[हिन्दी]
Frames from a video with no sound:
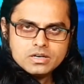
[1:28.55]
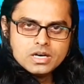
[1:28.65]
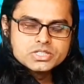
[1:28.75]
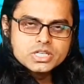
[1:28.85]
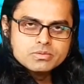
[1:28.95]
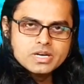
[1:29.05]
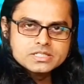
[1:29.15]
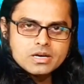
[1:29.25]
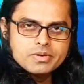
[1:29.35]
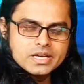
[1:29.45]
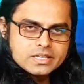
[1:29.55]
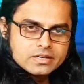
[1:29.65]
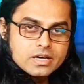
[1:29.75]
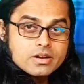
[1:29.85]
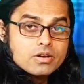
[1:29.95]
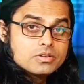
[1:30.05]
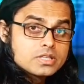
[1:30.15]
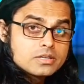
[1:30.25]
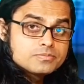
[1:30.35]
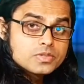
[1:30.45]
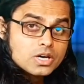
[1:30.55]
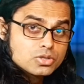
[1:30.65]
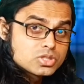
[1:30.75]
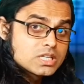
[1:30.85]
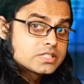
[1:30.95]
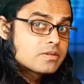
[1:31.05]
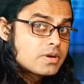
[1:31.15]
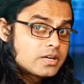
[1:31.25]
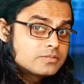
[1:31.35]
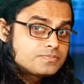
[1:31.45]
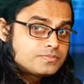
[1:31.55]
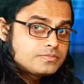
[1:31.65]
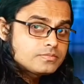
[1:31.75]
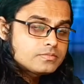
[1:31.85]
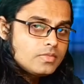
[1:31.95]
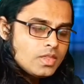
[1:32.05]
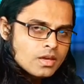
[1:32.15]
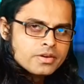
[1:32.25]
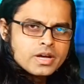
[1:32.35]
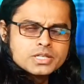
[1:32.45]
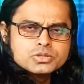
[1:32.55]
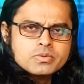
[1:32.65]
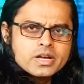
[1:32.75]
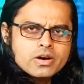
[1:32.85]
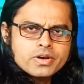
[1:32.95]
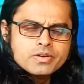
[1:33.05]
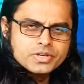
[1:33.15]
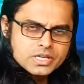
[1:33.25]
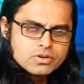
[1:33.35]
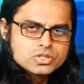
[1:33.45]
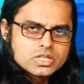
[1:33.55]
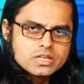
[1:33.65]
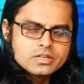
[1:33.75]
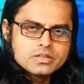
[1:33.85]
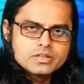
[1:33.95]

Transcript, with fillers: अक्षय कुमार साहब हैं कंगना रनौत हैं अनुष्का शर्मा हैं राजकुमार राव हैं विकी कौशल हैं